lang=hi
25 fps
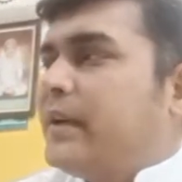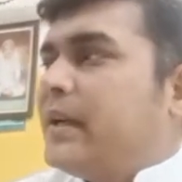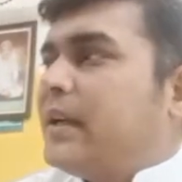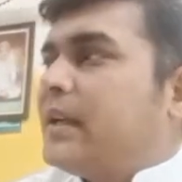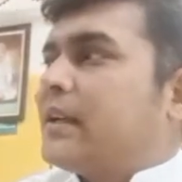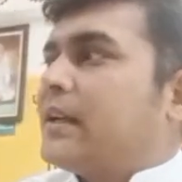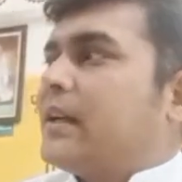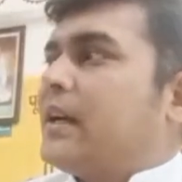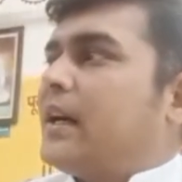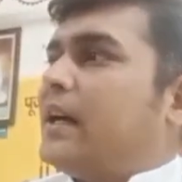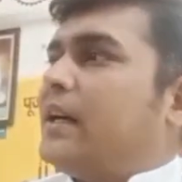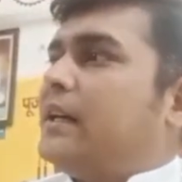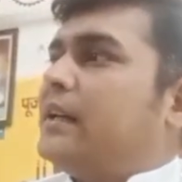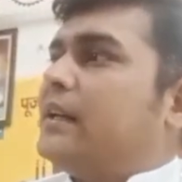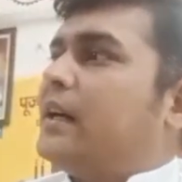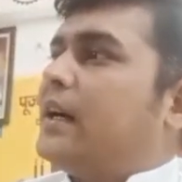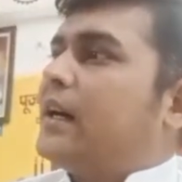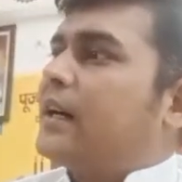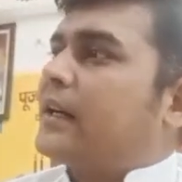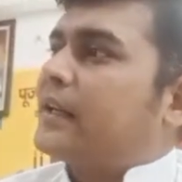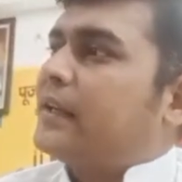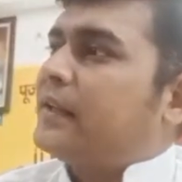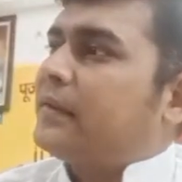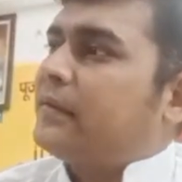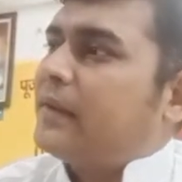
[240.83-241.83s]
बैलगाड़ी
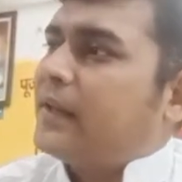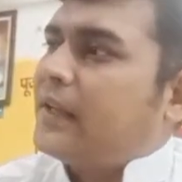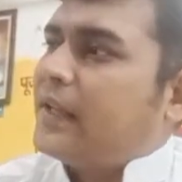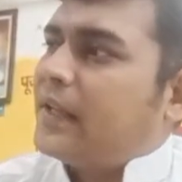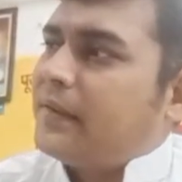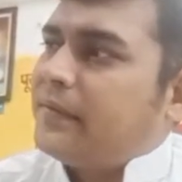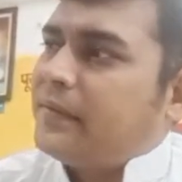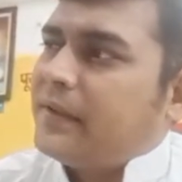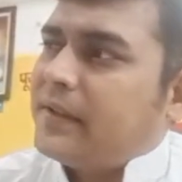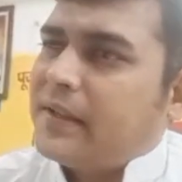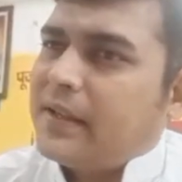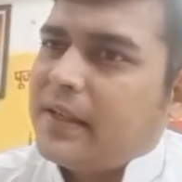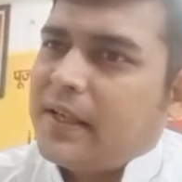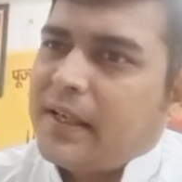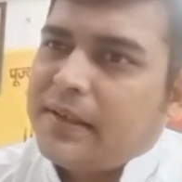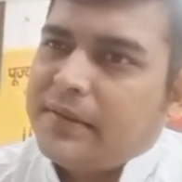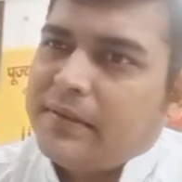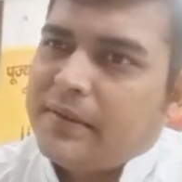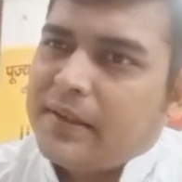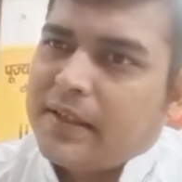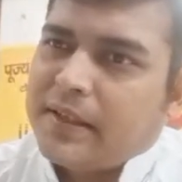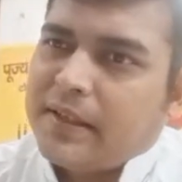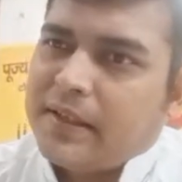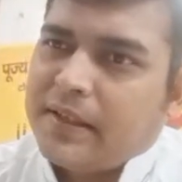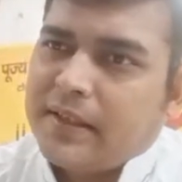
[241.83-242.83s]
हाँकने वाला भी
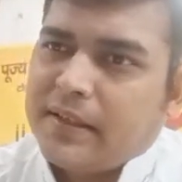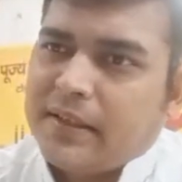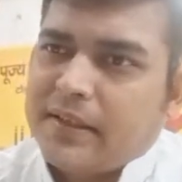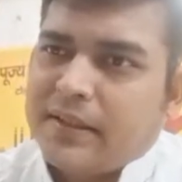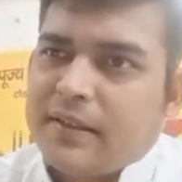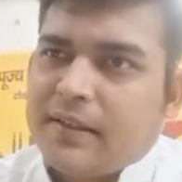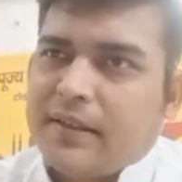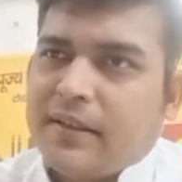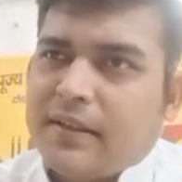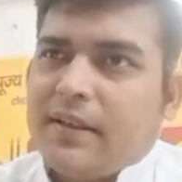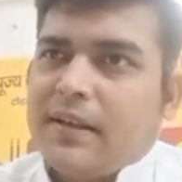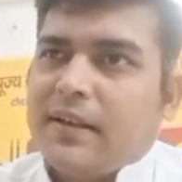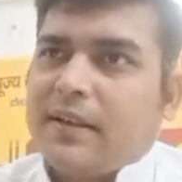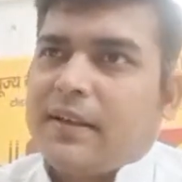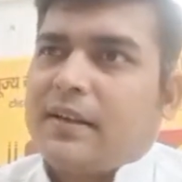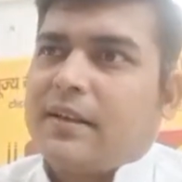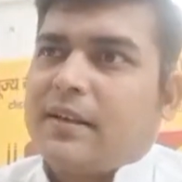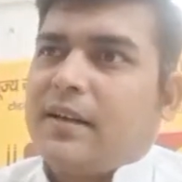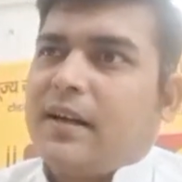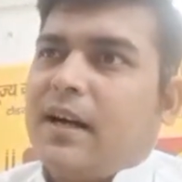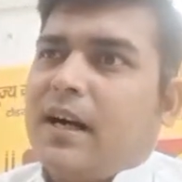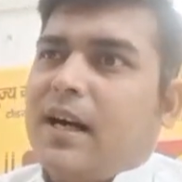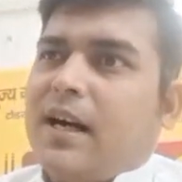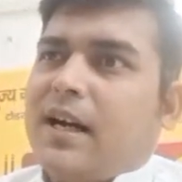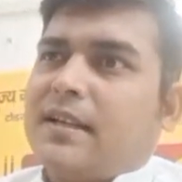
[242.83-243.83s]
ड्राइवर है
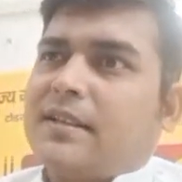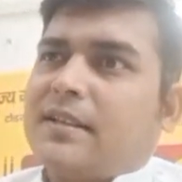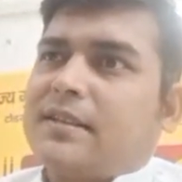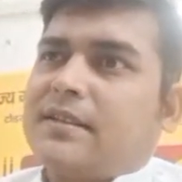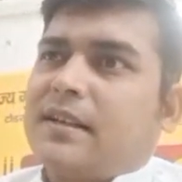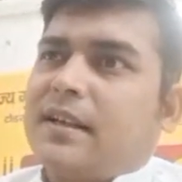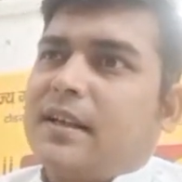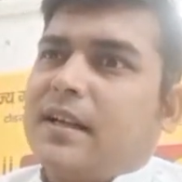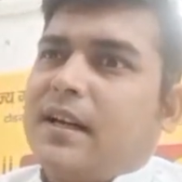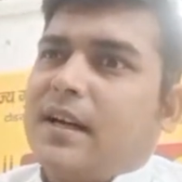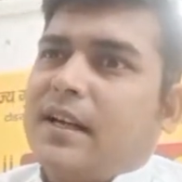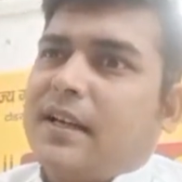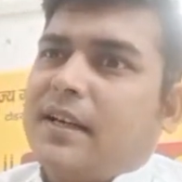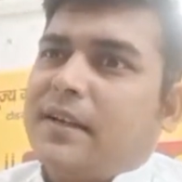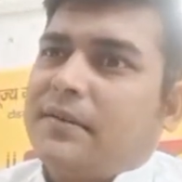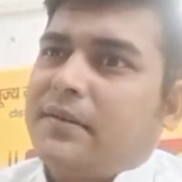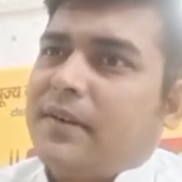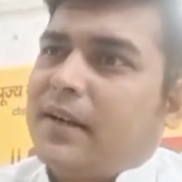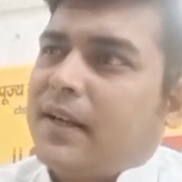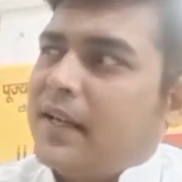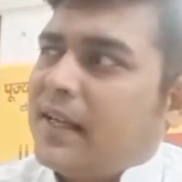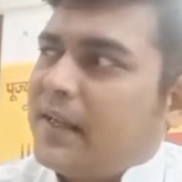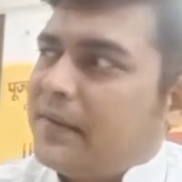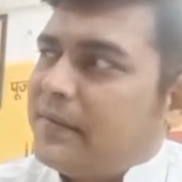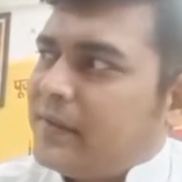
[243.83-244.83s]
कार चलाने
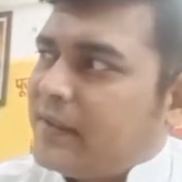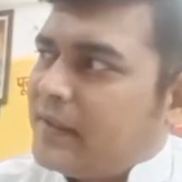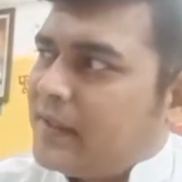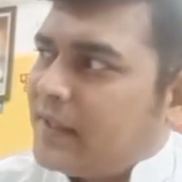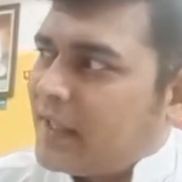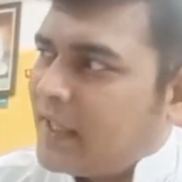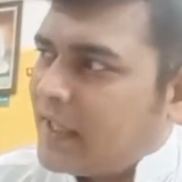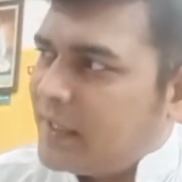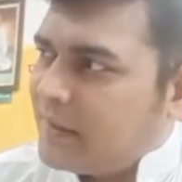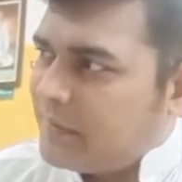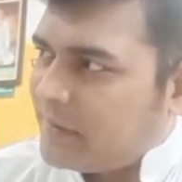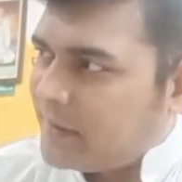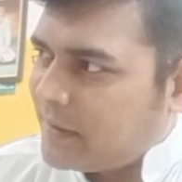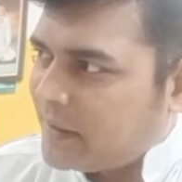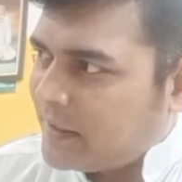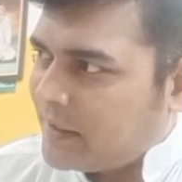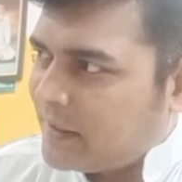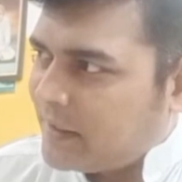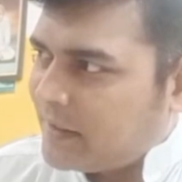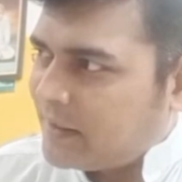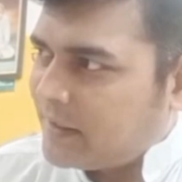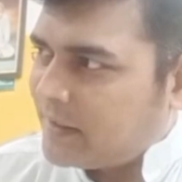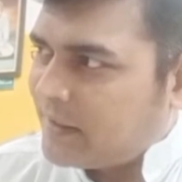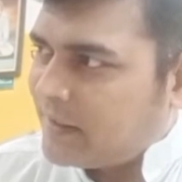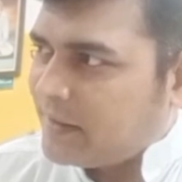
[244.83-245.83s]
वाला भी ड्राइवर
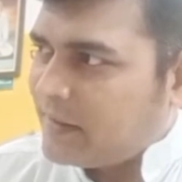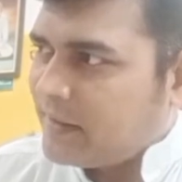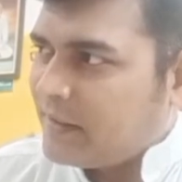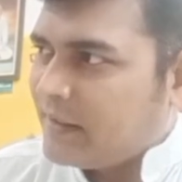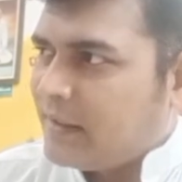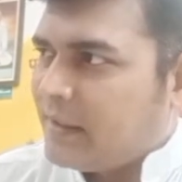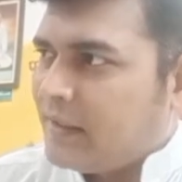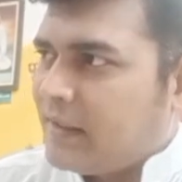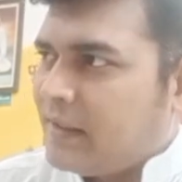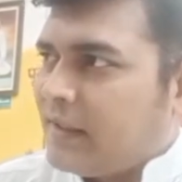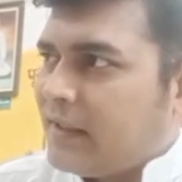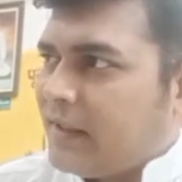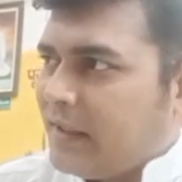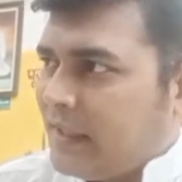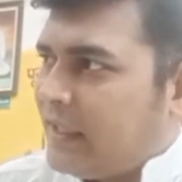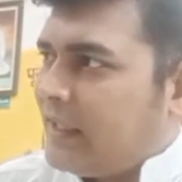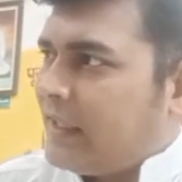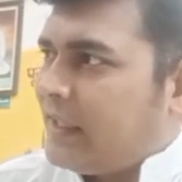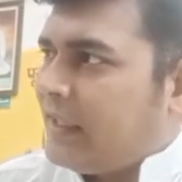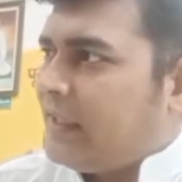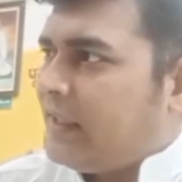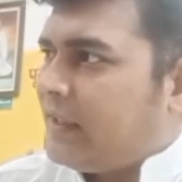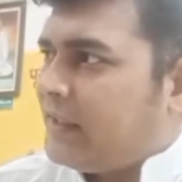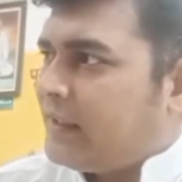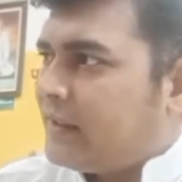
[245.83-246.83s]
है है
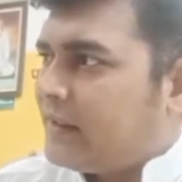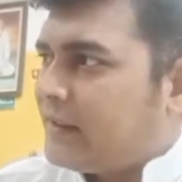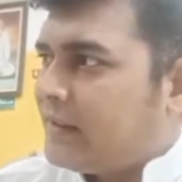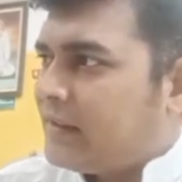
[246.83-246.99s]
नहीं